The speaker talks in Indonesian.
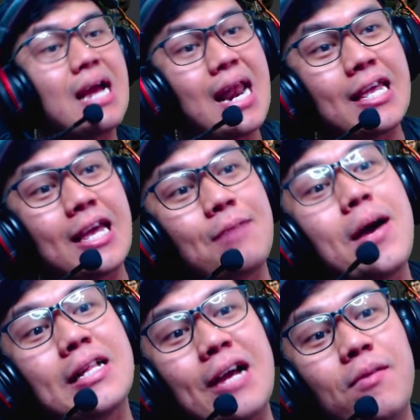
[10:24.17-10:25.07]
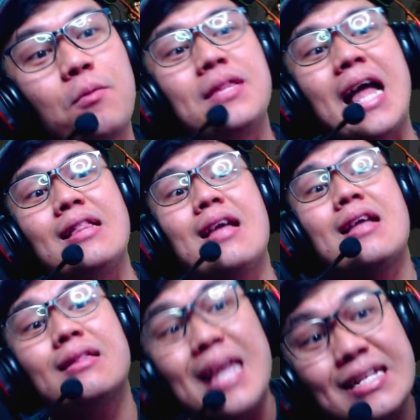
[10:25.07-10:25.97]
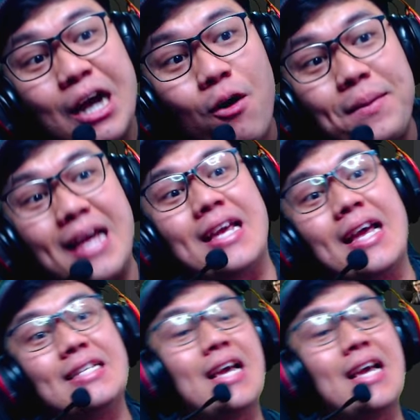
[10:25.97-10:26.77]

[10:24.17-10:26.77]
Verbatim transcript: lagi ke Bang Dava dan dijawab lagi guys ya